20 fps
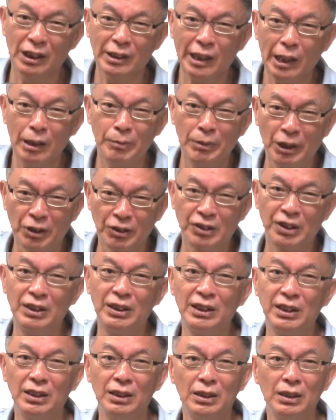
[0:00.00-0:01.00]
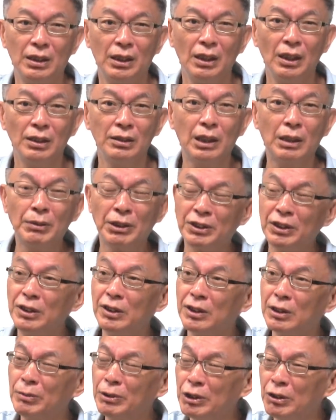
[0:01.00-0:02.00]
他代表真理，代表真
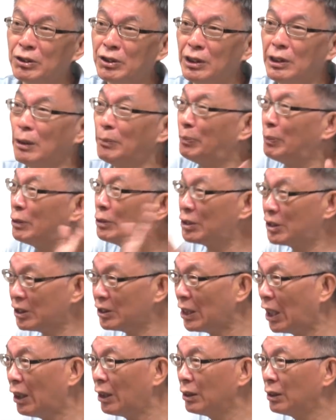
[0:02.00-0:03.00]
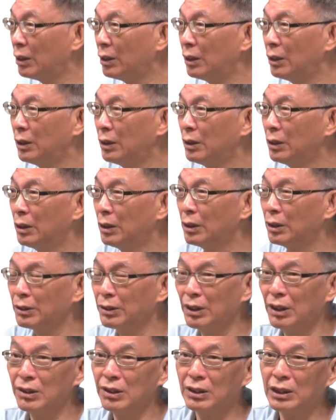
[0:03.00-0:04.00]
理是不是就真理？不知道，
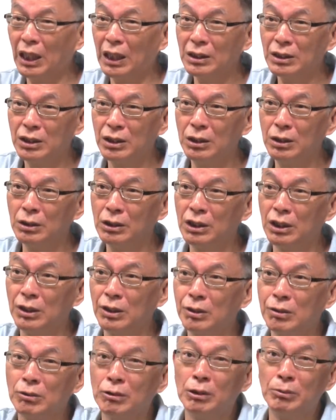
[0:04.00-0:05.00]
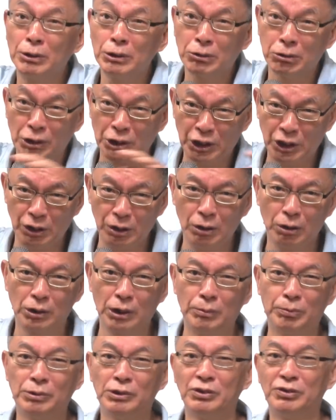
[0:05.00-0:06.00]
但是它极有可能是我们所仅有
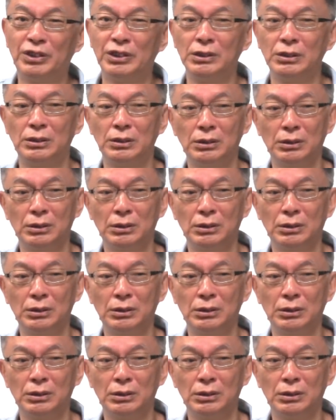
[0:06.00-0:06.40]
的部分。